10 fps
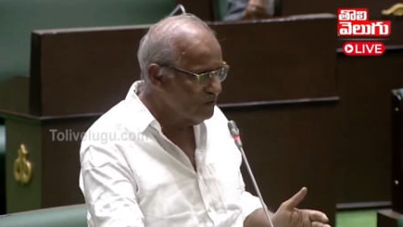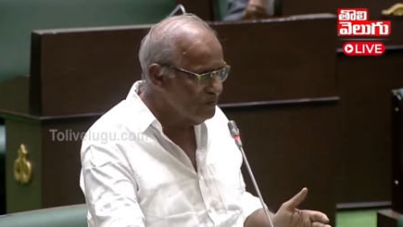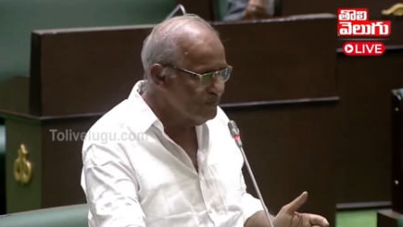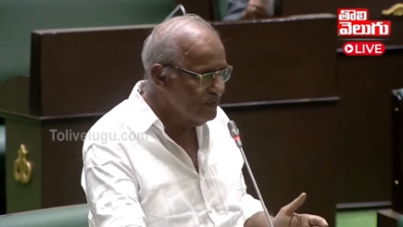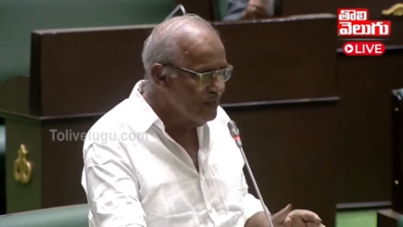
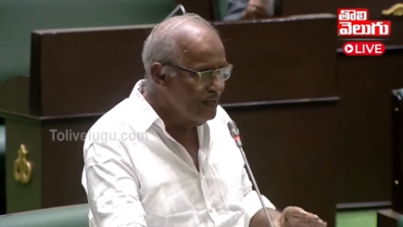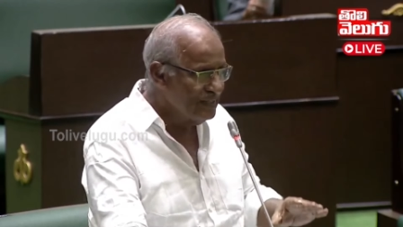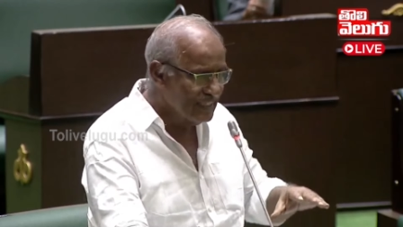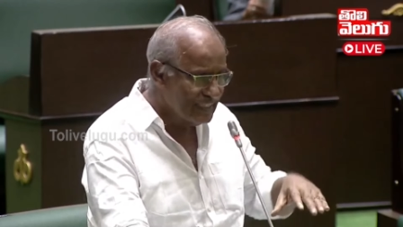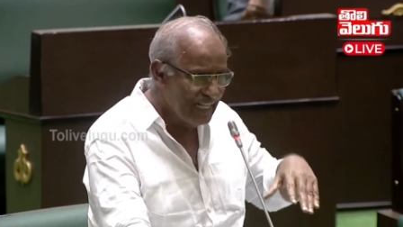ఉండవు
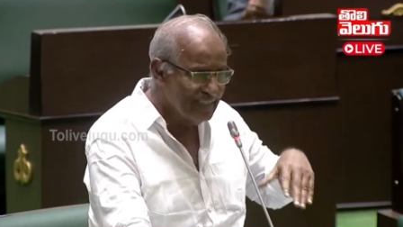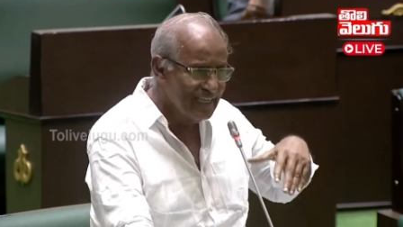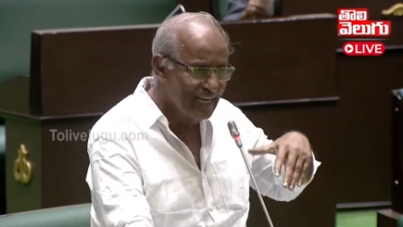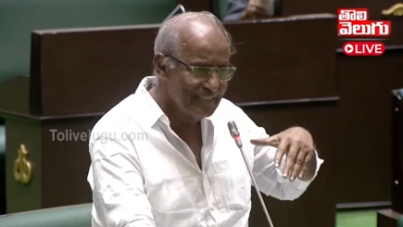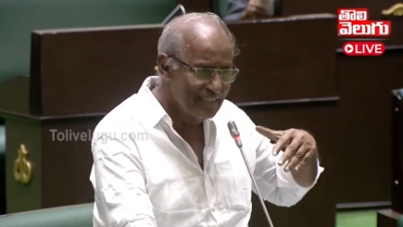
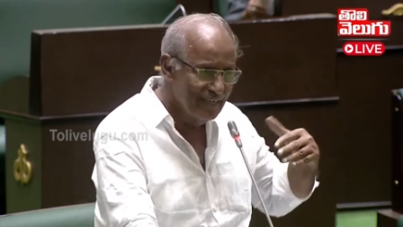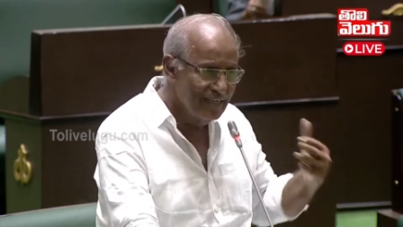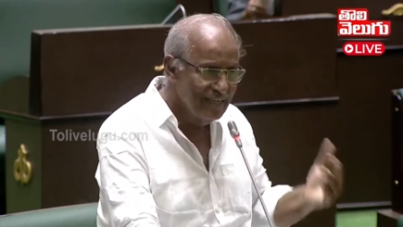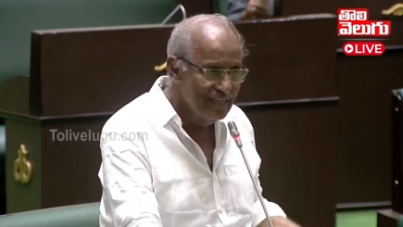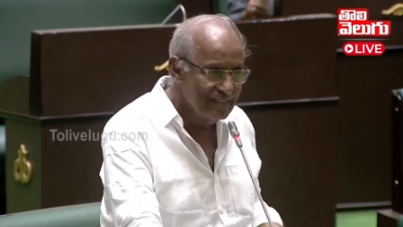ఇక్కడంతా
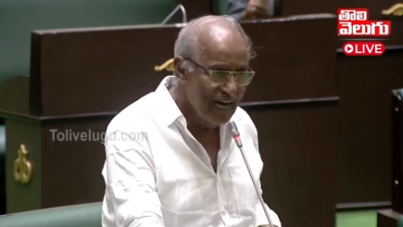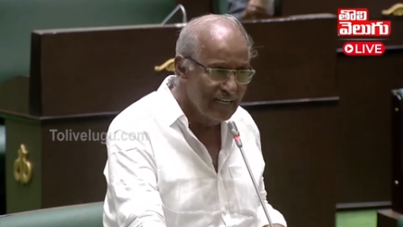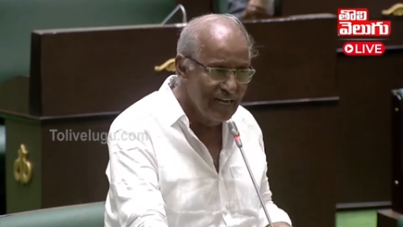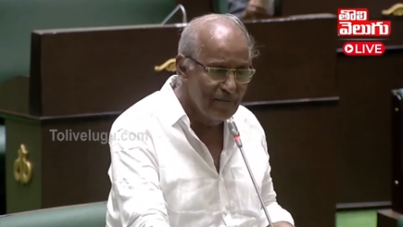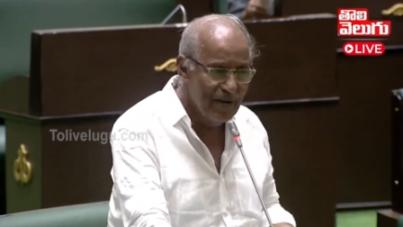
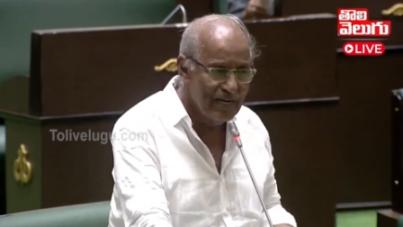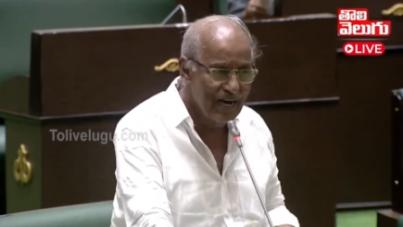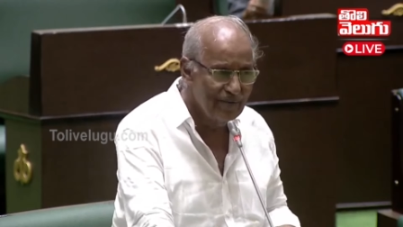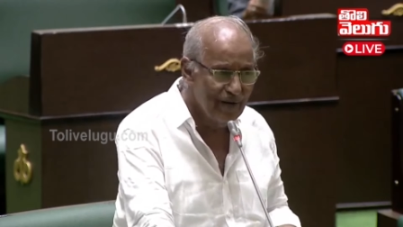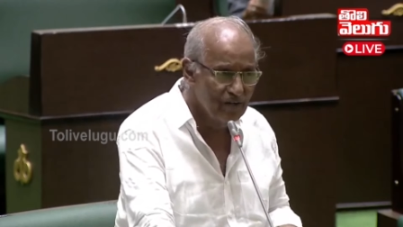సాదా
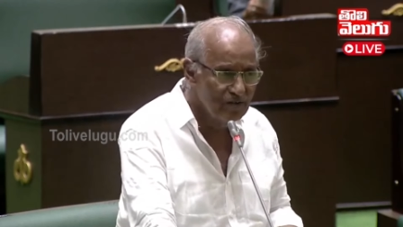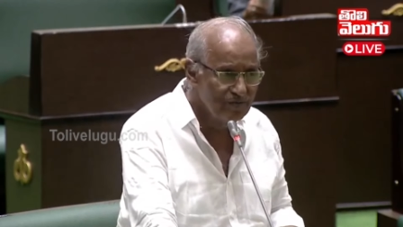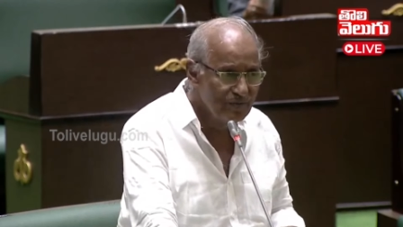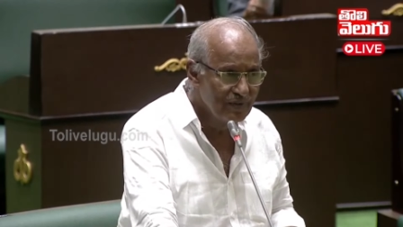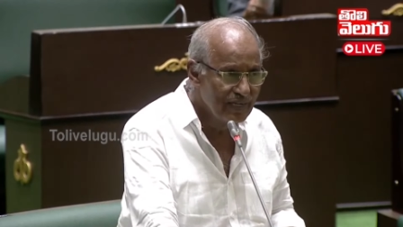బైనామాలు
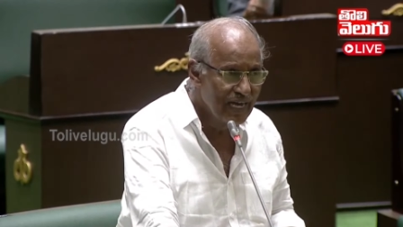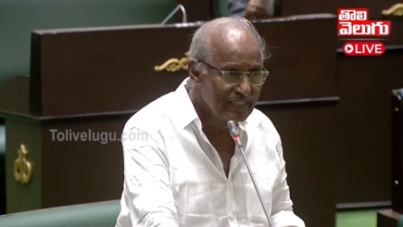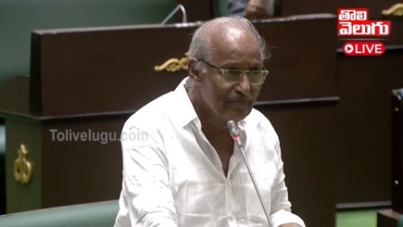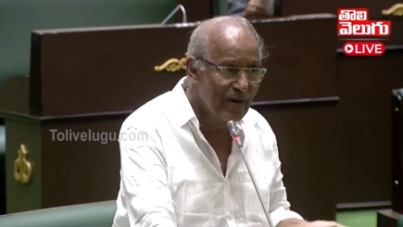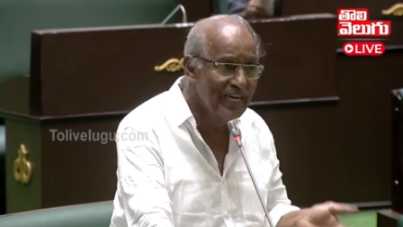
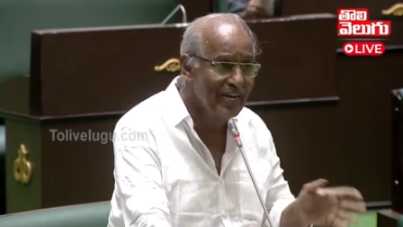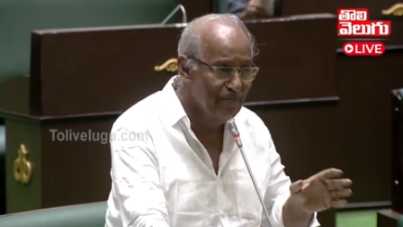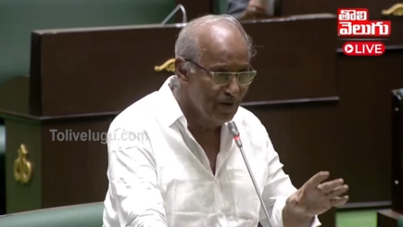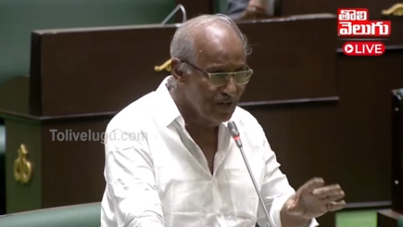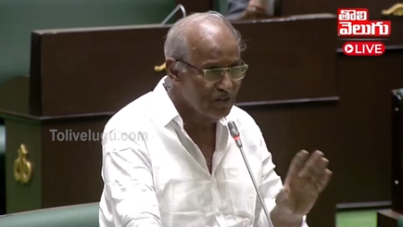లేకపోతే బై
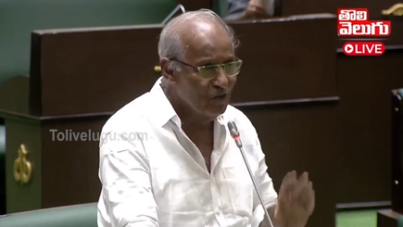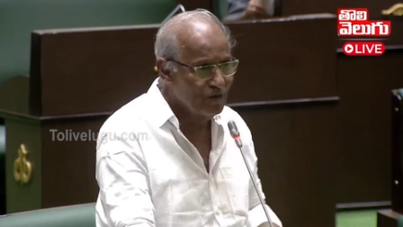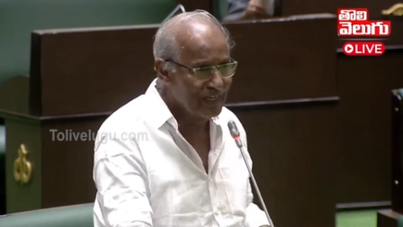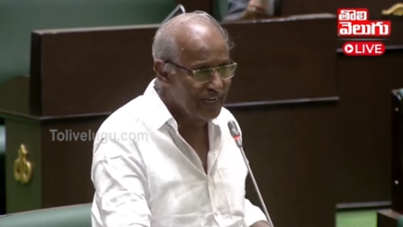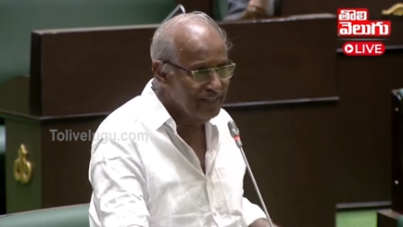నెంబర్లతో
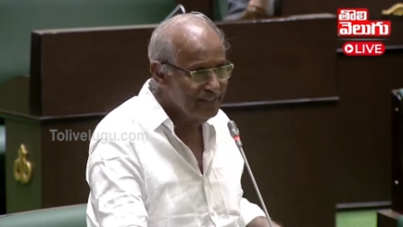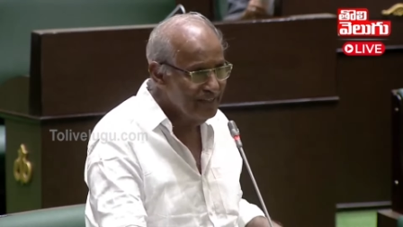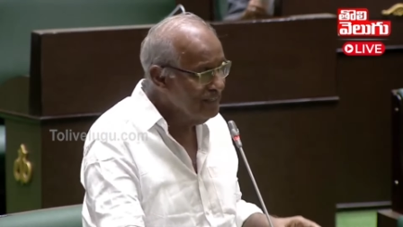ఉంటాయి